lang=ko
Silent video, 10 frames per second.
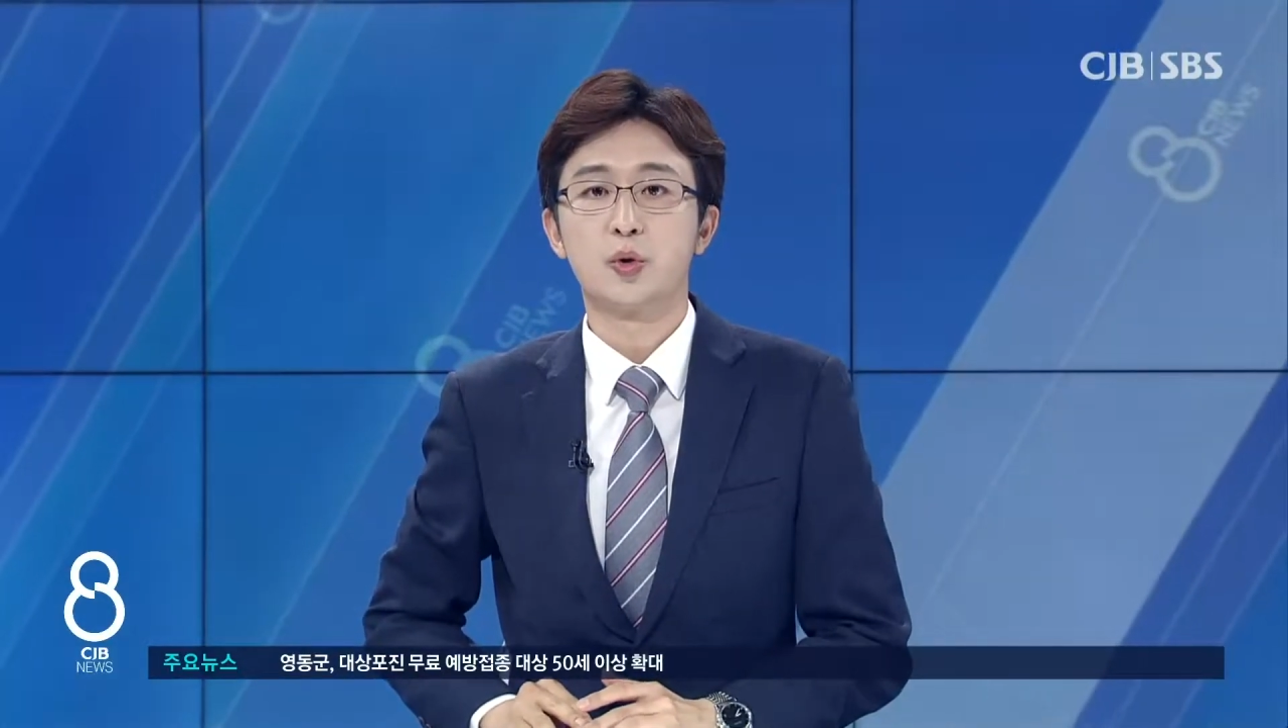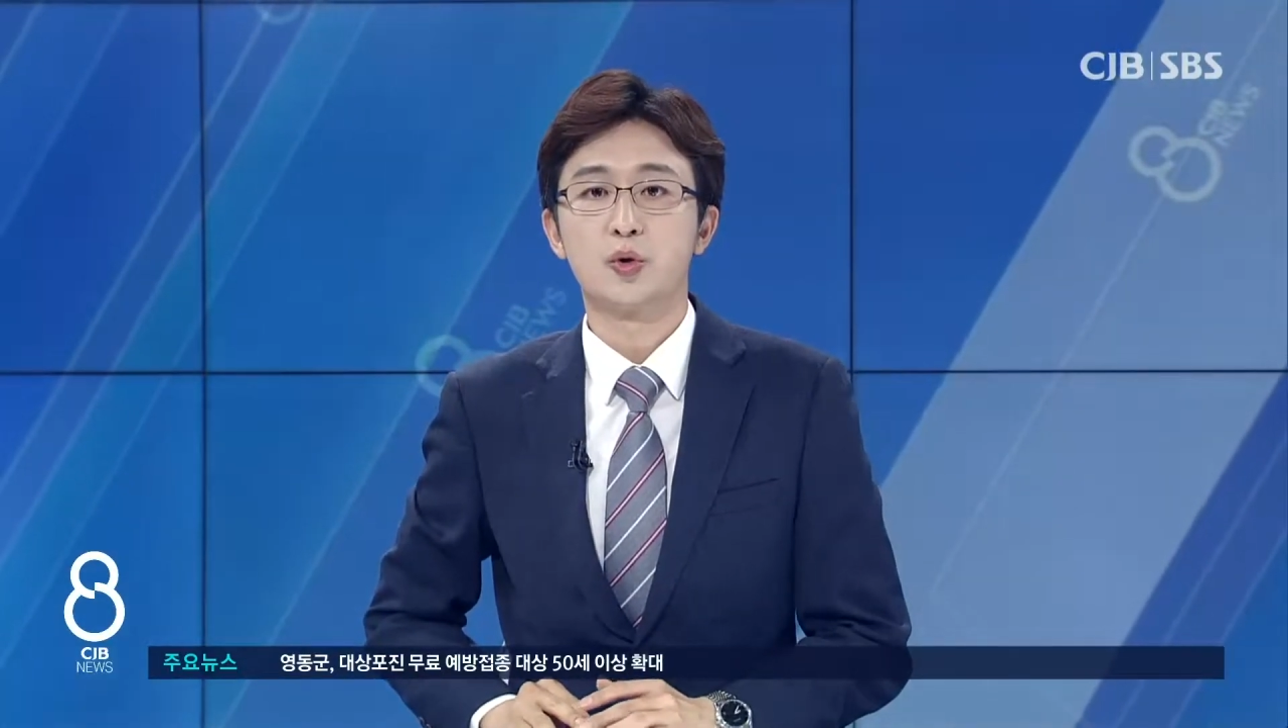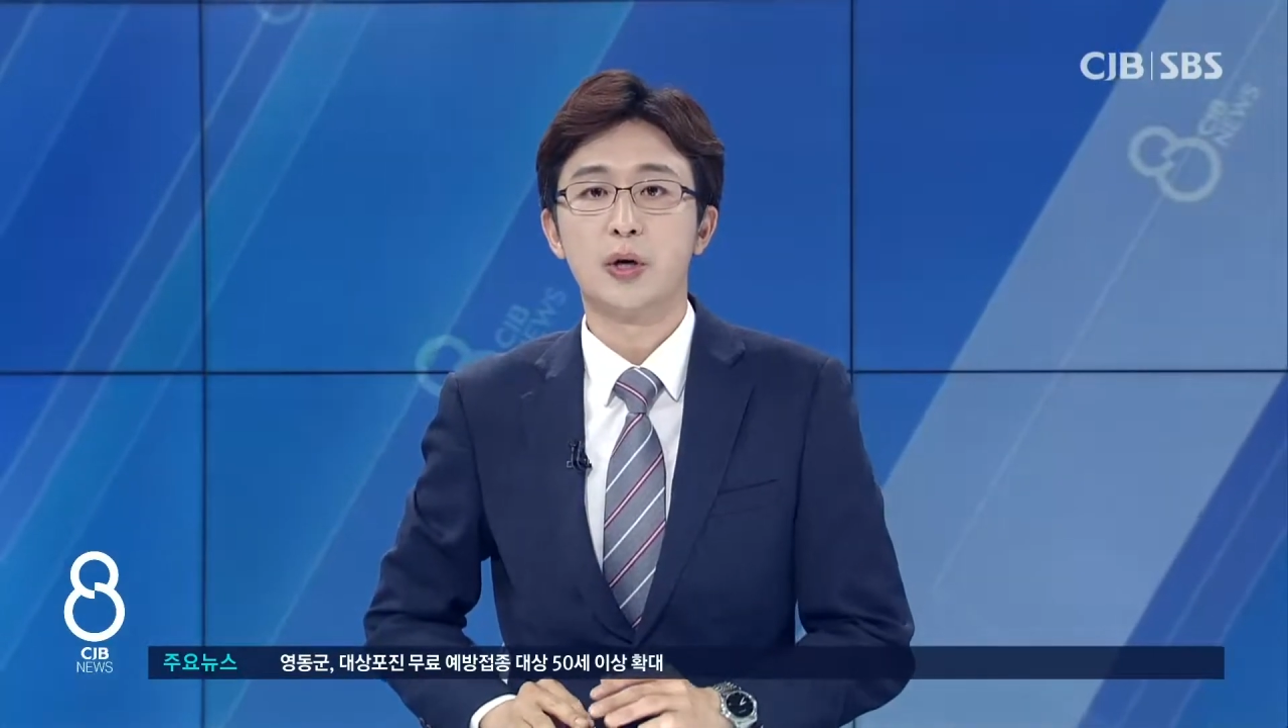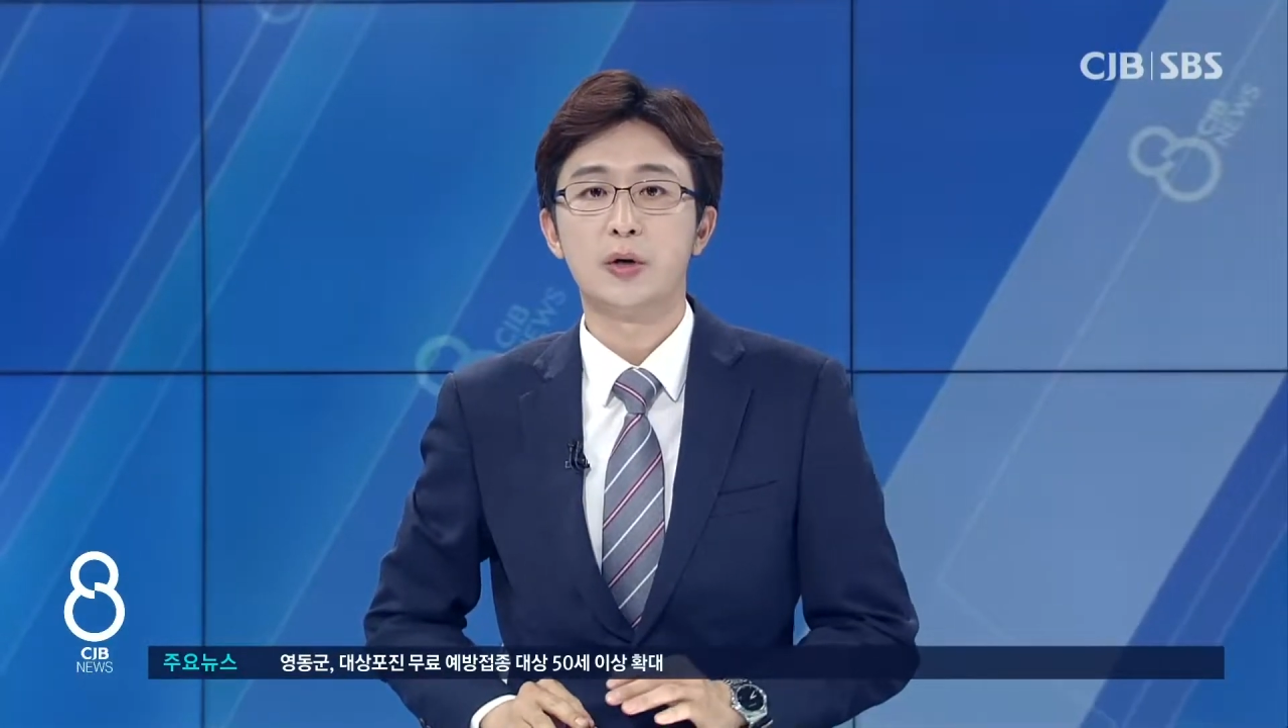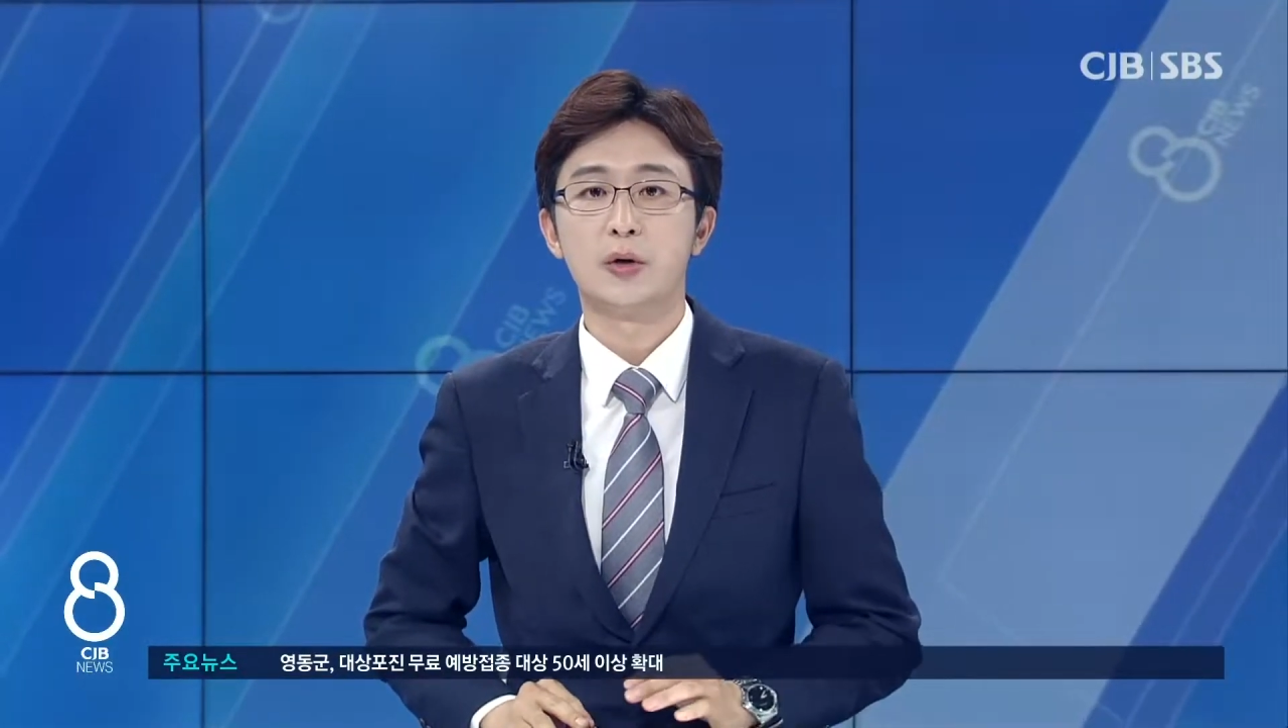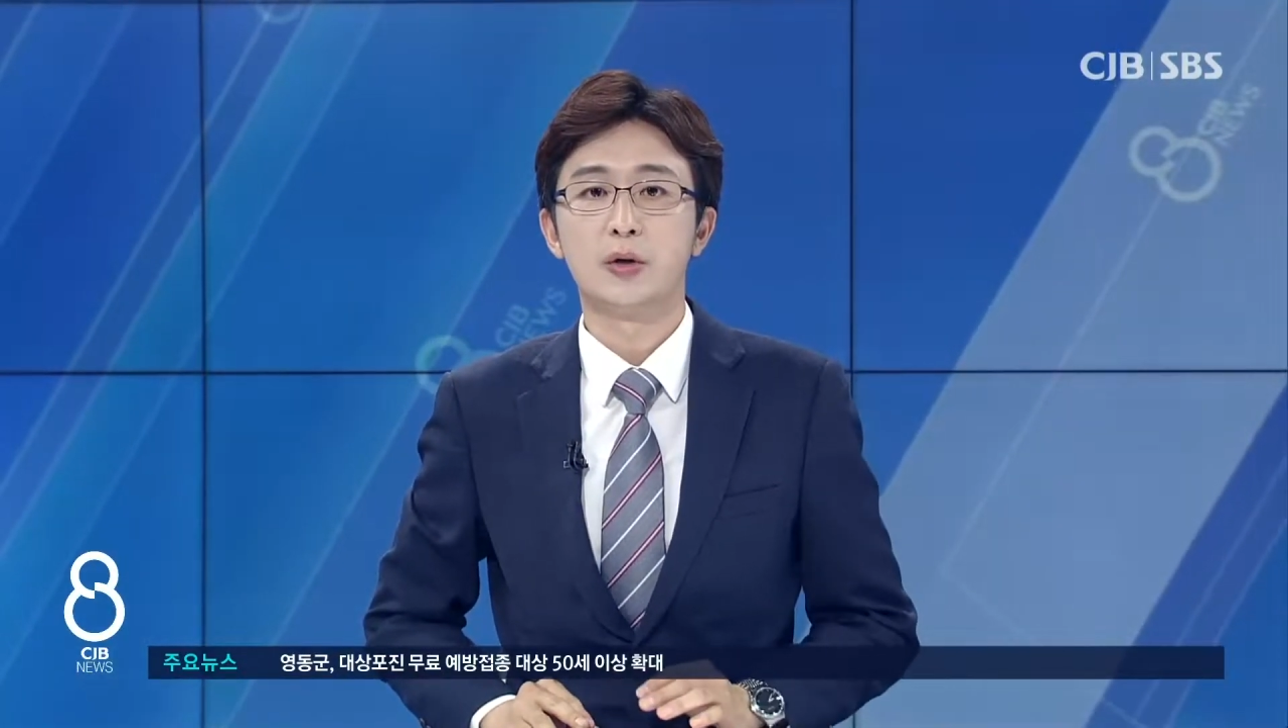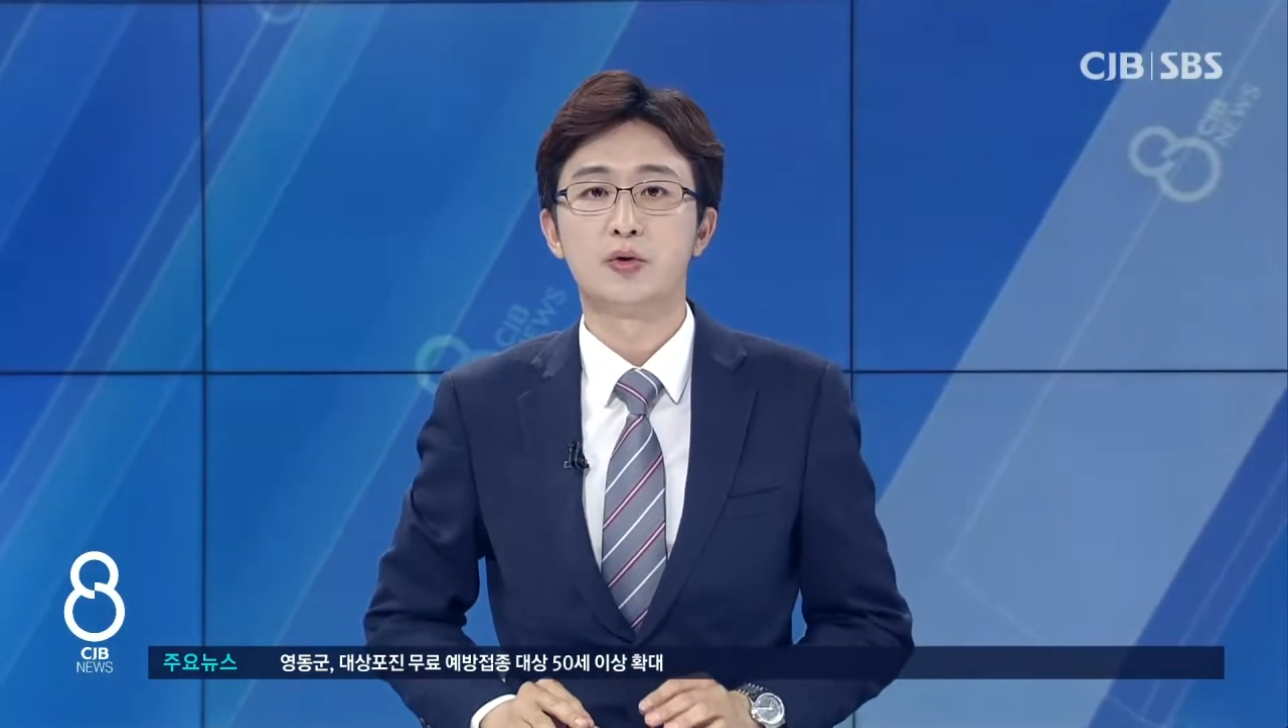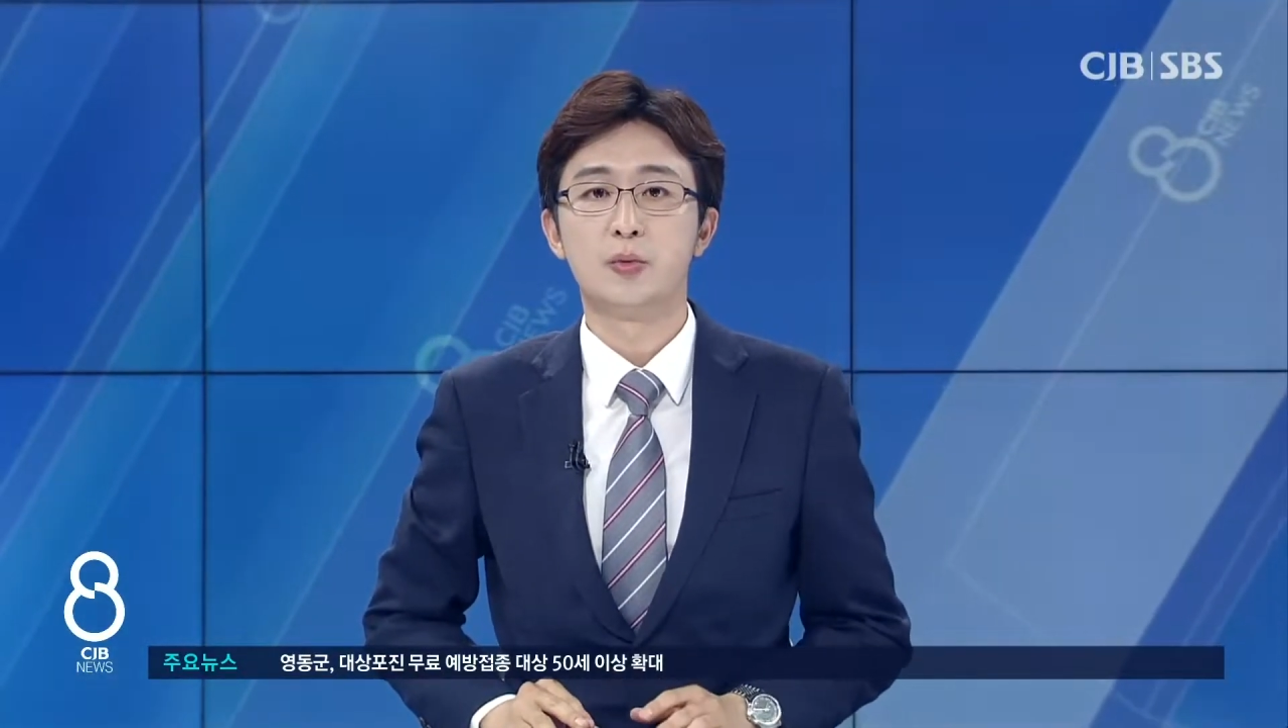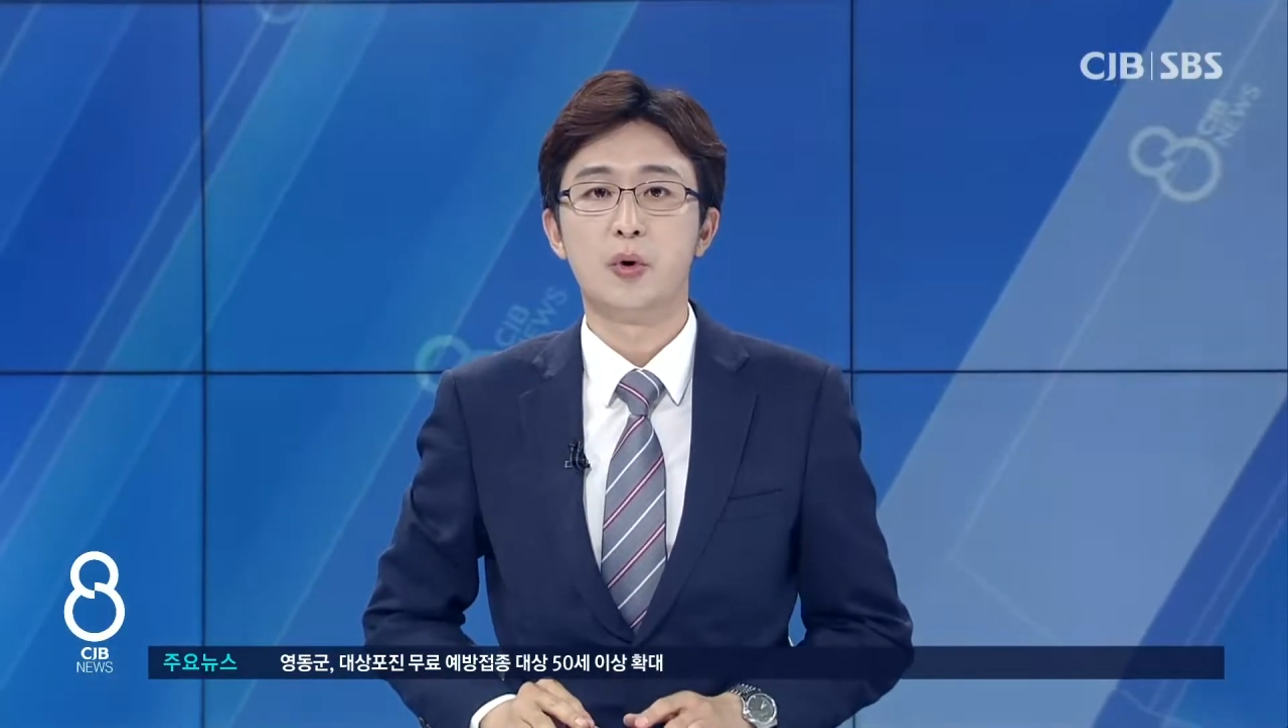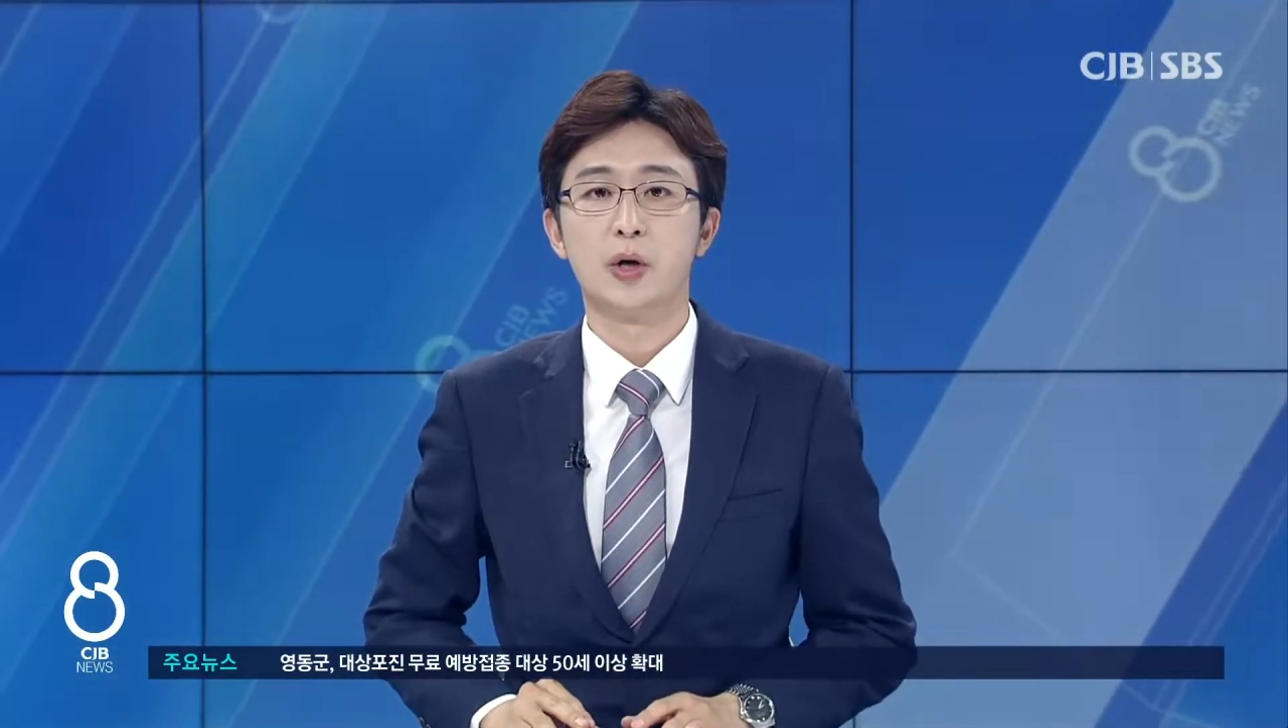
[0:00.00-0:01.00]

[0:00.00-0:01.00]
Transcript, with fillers: 최영일 후보가